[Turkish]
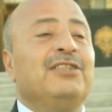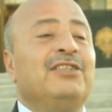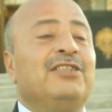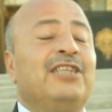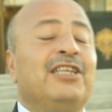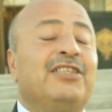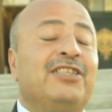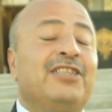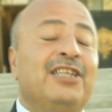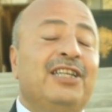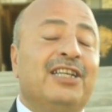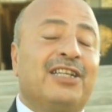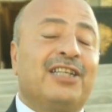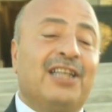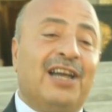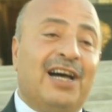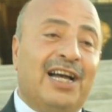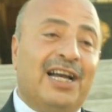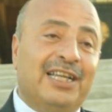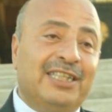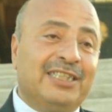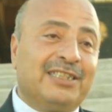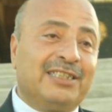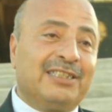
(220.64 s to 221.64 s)
Kesinlikle
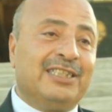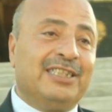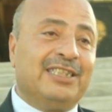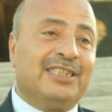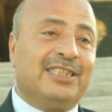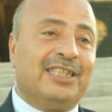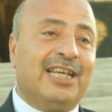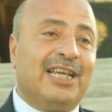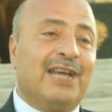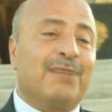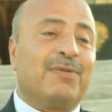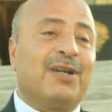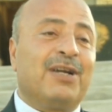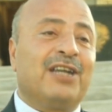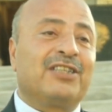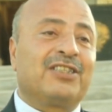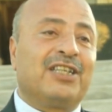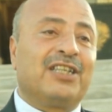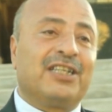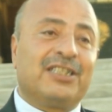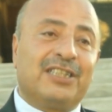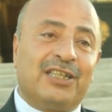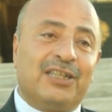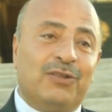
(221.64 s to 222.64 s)
hayır. Ee, diğer
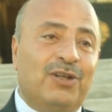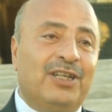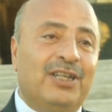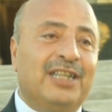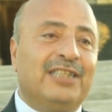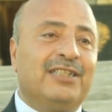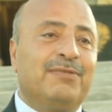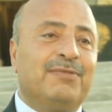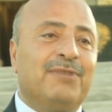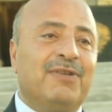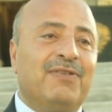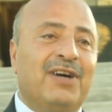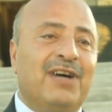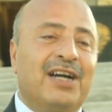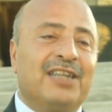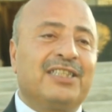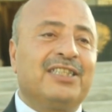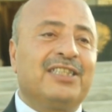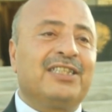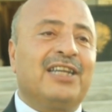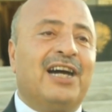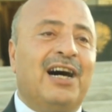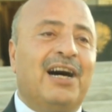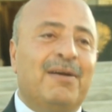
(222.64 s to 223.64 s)
branşlarda da yönlendirme
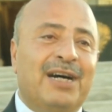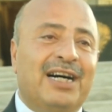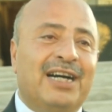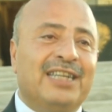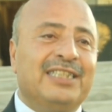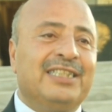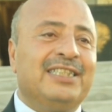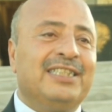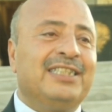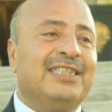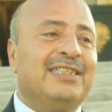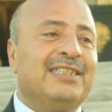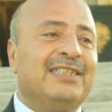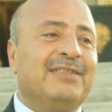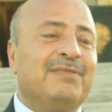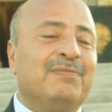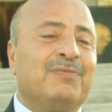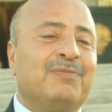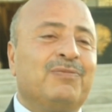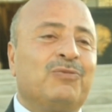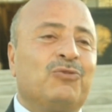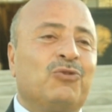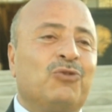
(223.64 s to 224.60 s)
vardır ama e,